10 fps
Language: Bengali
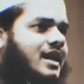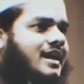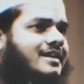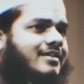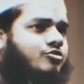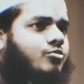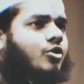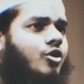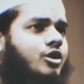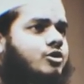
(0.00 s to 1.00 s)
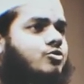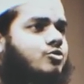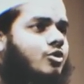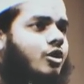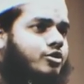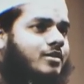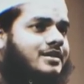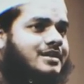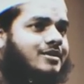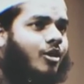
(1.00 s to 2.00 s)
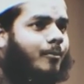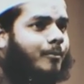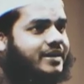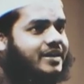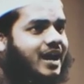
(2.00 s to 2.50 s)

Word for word: একটা যুবক অনেক উন্নত মানের কোম্পানি